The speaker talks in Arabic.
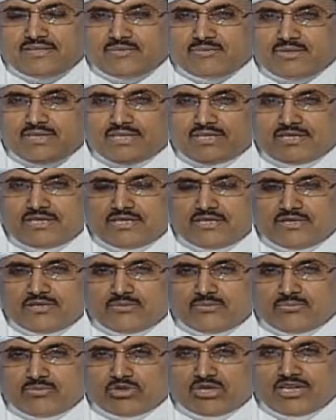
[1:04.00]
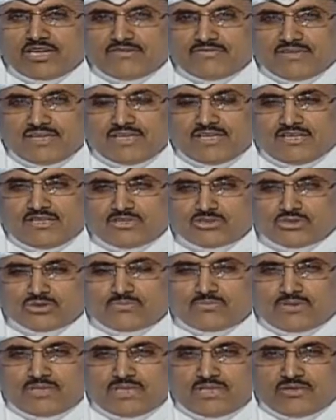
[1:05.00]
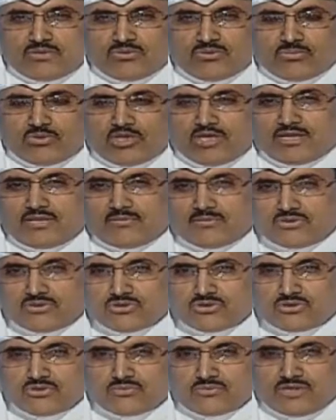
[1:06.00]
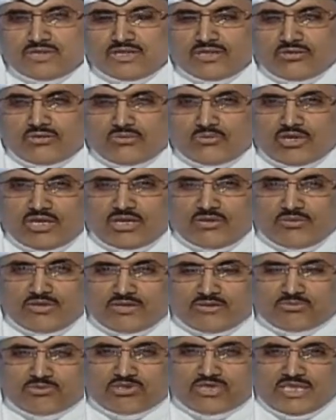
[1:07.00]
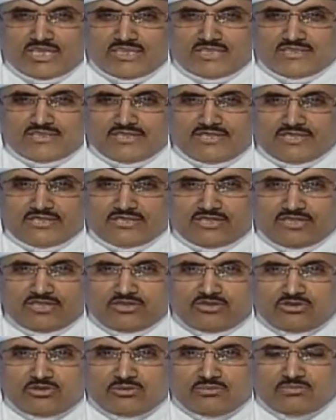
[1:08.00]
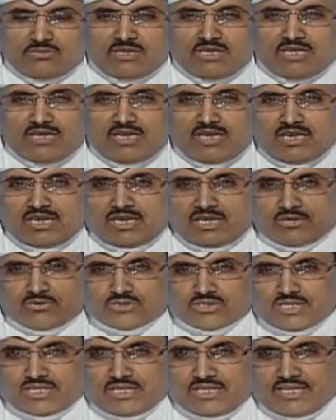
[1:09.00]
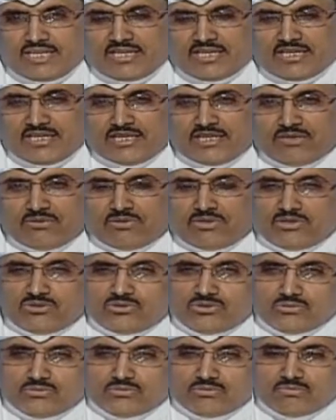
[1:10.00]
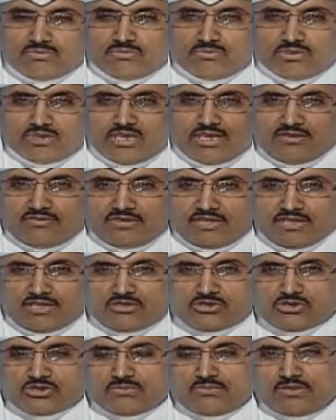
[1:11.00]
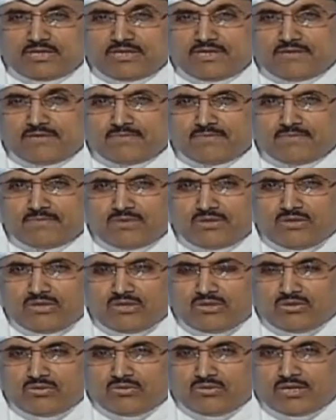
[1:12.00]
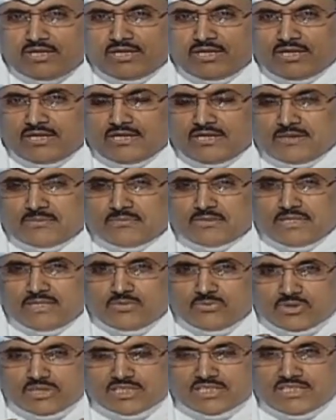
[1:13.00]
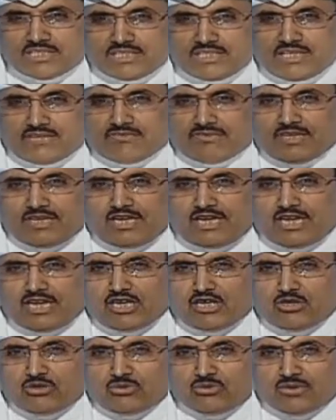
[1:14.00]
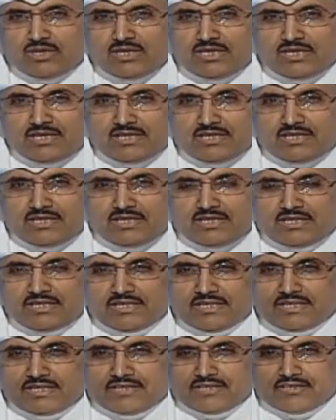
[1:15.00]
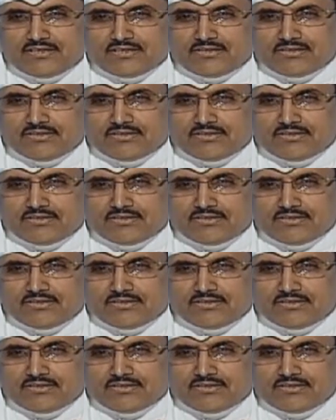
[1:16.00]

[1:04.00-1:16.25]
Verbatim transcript: او هذه المكافحه للسمنه ومحاربه السمنه ومحاوله مساعده الناس اللي عندهم اوزان عاليه وعندهم مضاعفات للسمنه ويمكن وجدنا ان افضل حل هو ان